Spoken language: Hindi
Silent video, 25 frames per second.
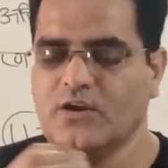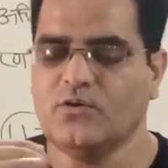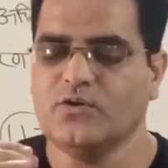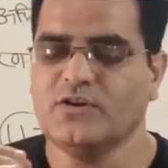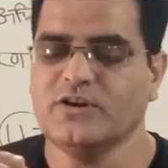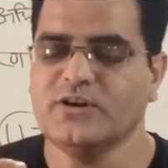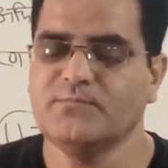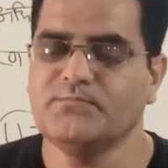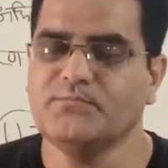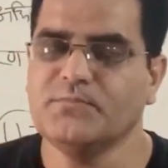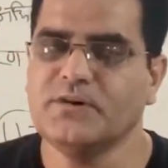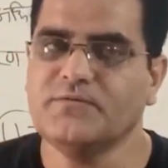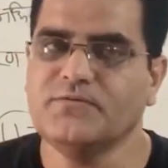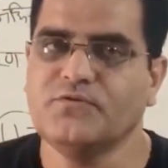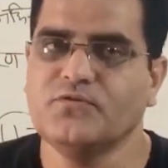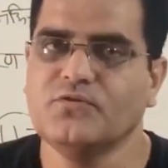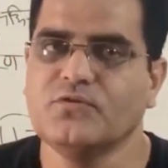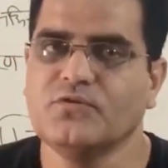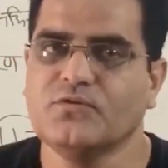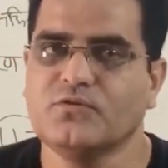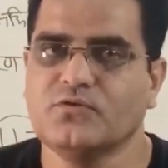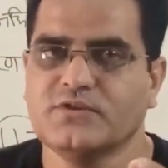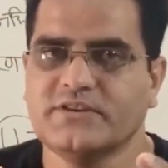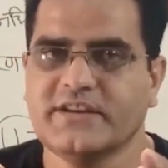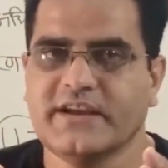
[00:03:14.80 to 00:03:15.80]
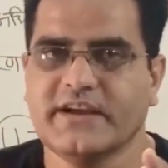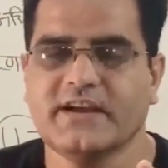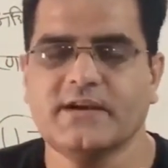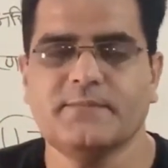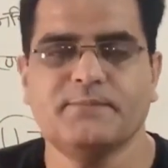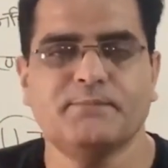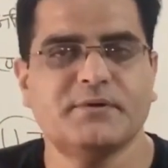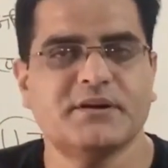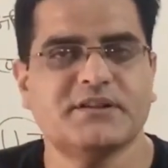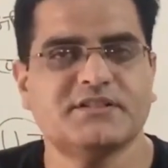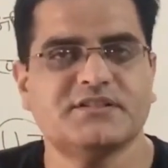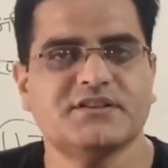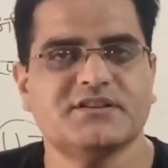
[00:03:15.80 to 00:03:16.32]
और नंबर फोर हो जाएगा
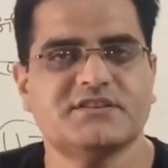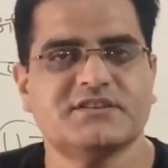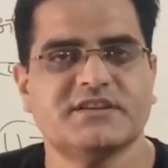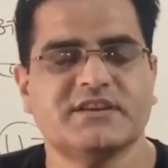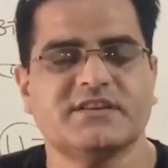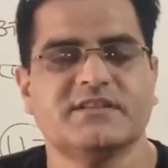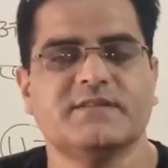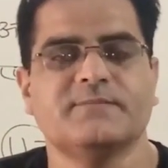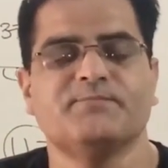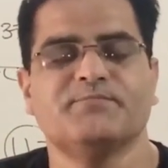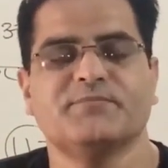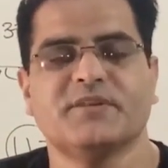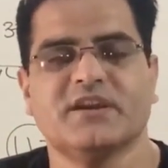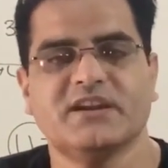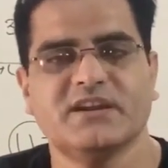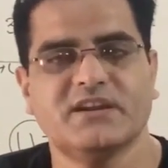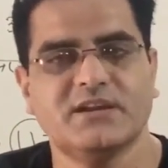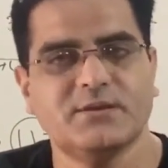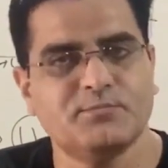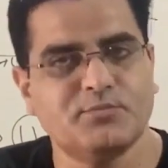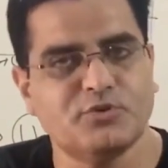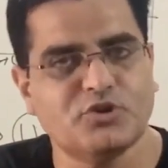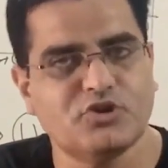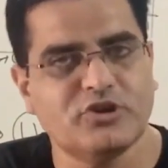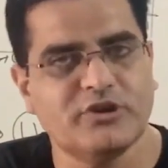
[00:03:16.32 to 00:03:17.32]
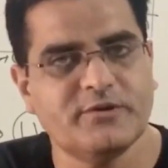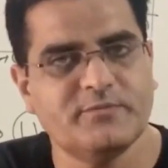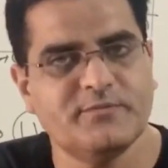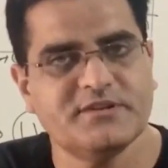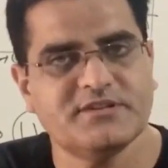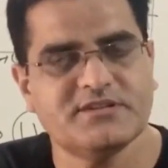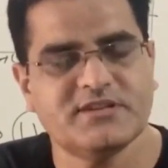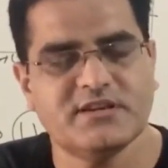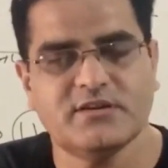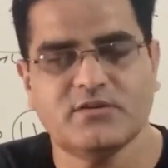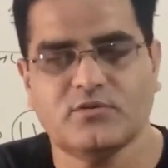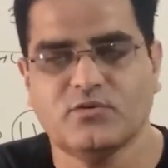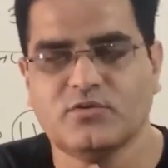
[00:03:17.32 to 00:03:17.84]
प्रतिषेध यानी कि
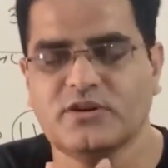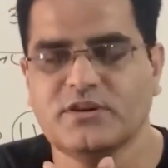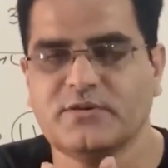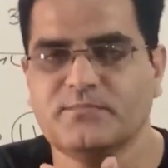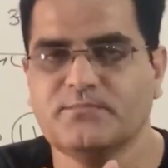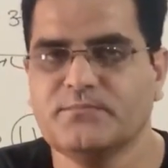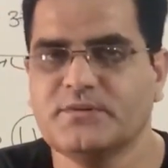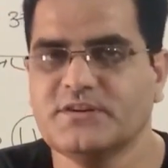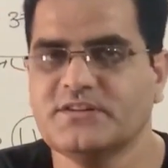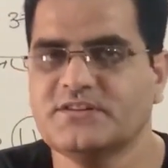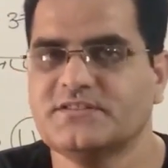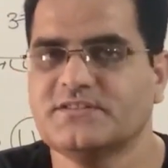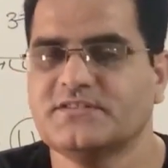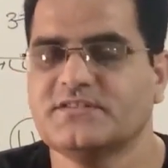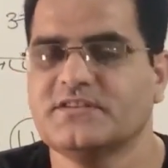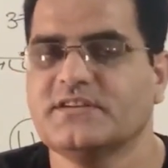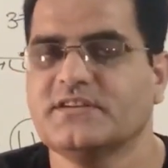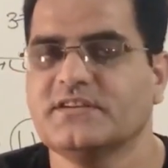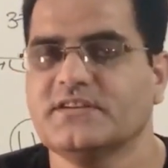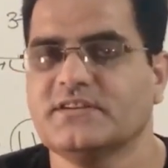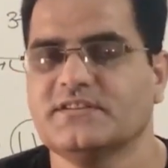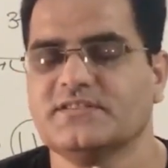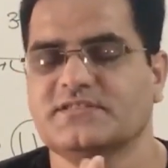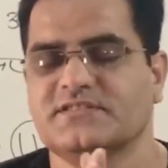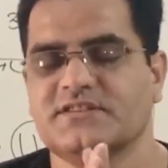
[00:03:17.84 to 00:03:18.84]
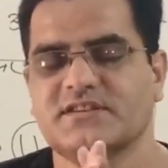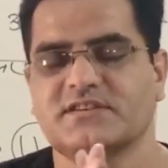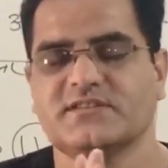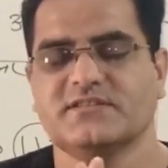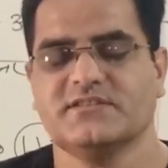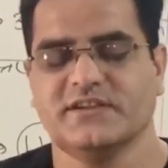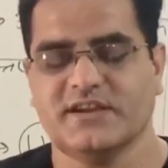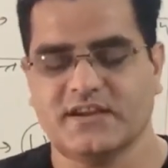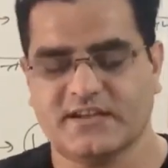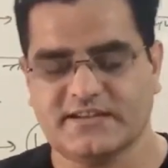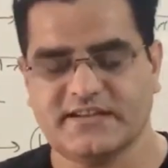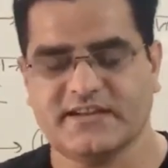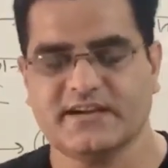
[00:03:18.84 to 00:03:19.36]
प्रोहिबिशन और नंबर सिक्स
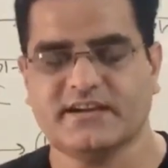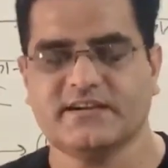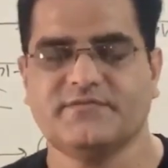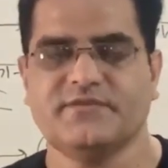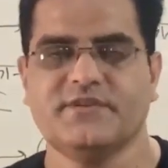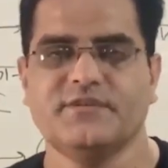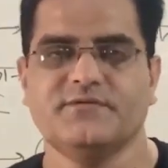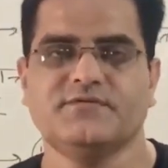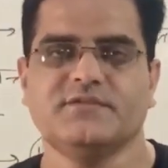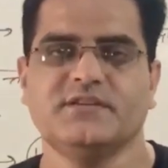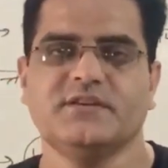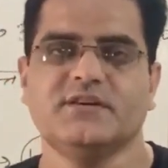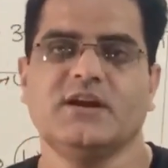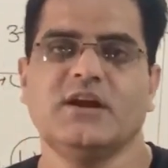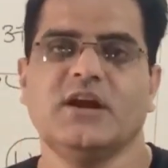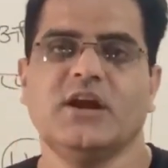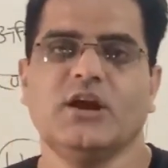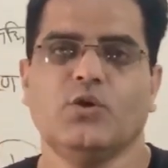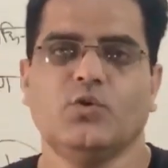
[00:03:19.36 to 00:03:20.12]
यह आ जाएगा फिफ्थ